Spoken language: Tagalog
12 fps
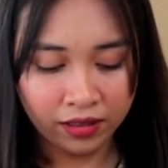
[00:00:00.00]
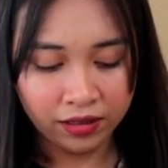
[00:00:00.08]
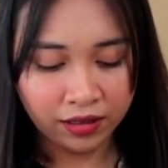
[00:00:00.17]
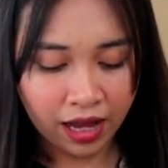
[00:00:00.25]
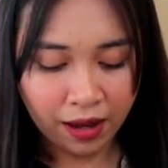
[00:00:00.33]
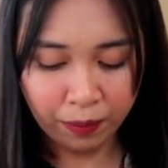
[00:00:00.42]

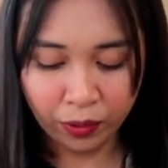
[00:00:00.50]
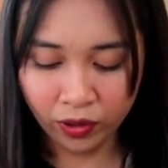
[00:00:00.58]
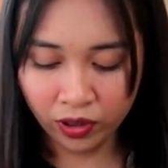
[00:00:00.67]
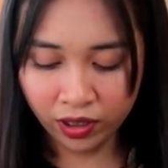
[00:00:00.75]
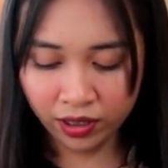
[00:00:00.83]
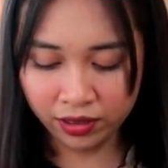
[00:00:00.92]

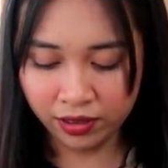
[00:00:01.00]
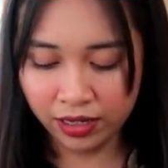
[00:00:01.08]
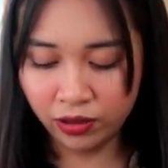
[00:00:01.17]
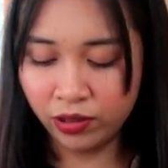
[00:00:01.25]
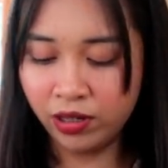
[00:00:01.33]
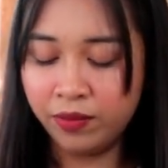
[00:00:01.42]
Tapos,
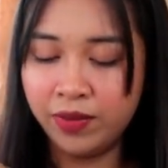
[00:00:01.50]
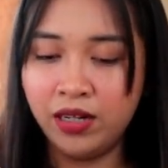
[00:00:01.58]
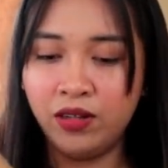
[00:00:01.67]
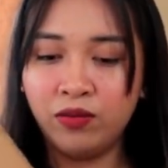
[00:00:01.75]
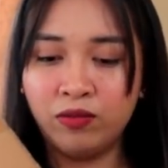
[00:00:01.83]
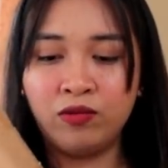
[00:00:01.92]
ito na
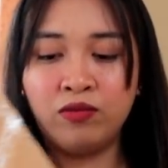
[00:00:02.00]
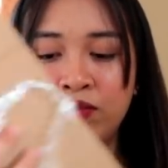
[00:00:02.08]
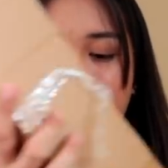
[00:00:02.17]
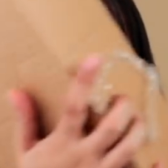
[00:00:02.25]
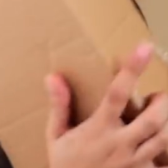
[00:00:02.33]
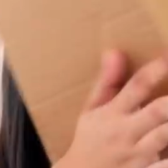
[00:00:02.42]
naman yung
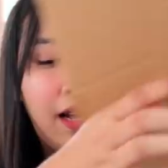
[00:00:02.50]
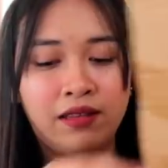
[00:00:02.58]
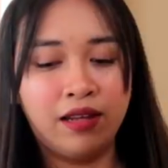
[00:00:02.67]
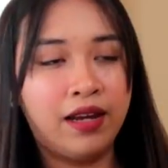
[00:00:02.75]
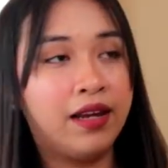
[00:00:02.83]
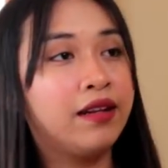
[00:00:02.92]
bubukusan
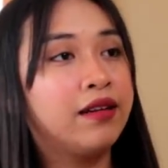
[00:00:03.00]
natin.